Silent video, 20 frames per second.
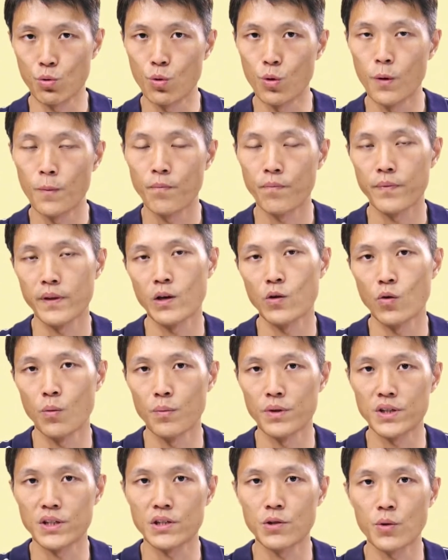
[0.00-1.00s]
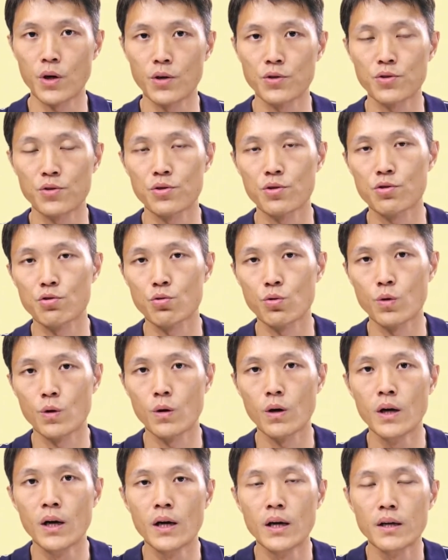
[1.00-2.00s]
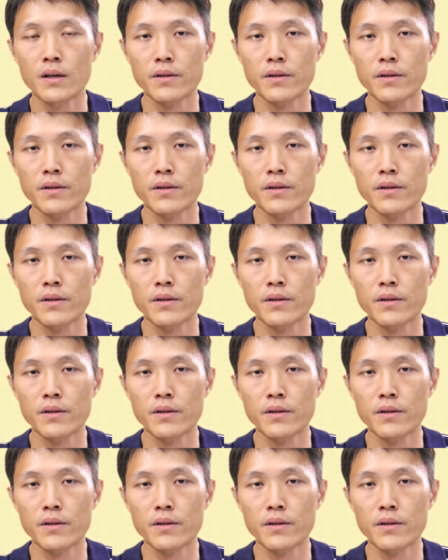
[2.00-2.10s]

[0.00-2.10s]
多。那我们希望就是说。